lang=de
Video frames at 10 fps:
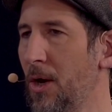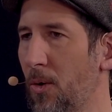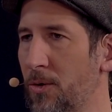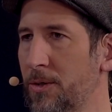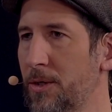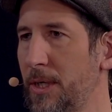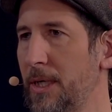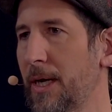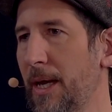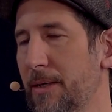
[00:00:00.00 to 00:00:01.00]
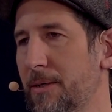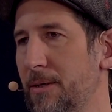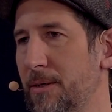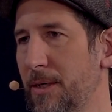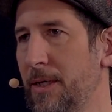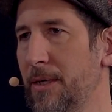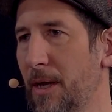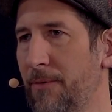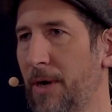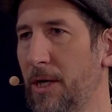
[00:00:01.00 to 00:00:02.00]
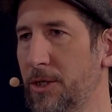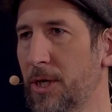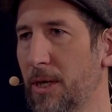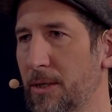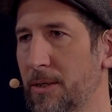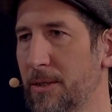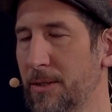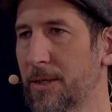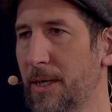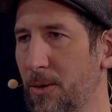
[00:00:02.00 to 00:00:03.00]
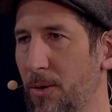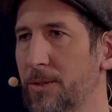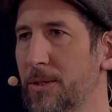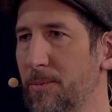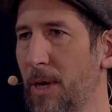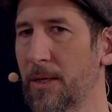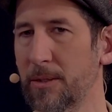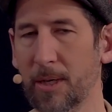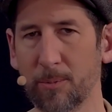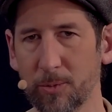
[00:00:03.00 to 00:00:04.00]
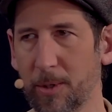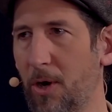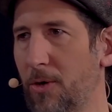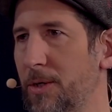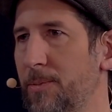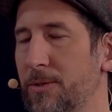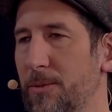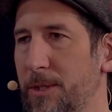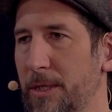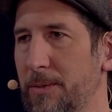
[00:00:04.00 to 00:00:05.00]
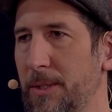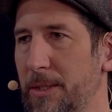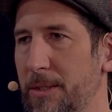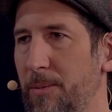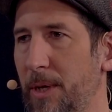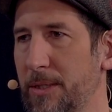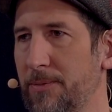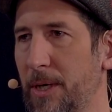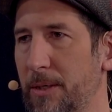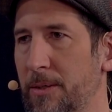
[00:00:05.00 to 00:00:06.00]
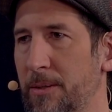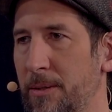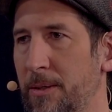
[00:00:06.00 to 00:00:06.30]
und direkt äh, in der Wahlstelle sein Kreuzchen machen. Dann muss man auch nicht bis zum 26. März warten.